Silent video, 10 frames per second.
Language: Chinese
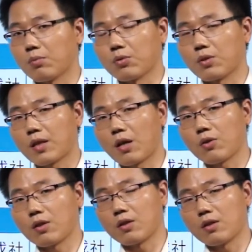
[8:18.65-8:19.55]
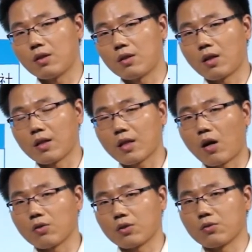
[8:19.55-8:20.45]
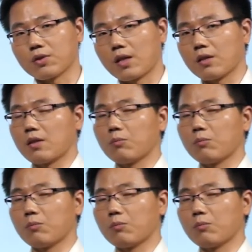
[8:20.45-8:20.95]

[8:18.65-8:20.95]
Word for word: 比如说他会让你搞这种像